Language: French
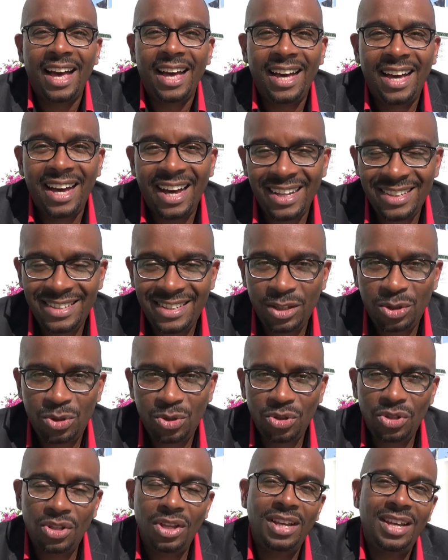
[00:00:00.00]

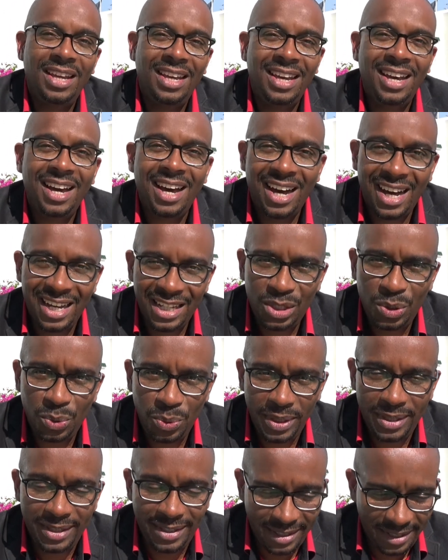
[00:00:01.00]
gratitude et
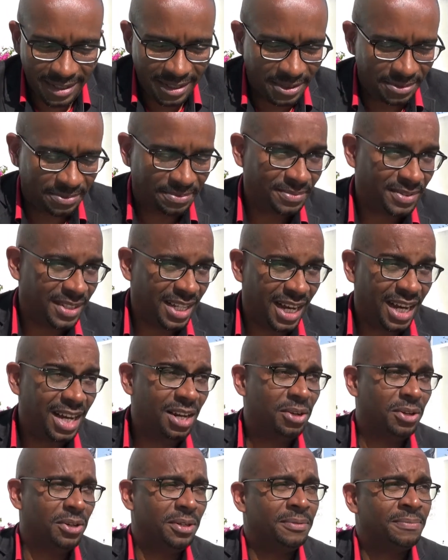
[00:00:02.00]
gratuité.
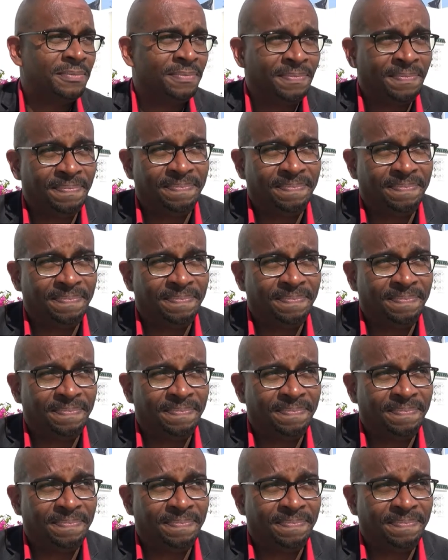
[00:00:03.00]
Alors,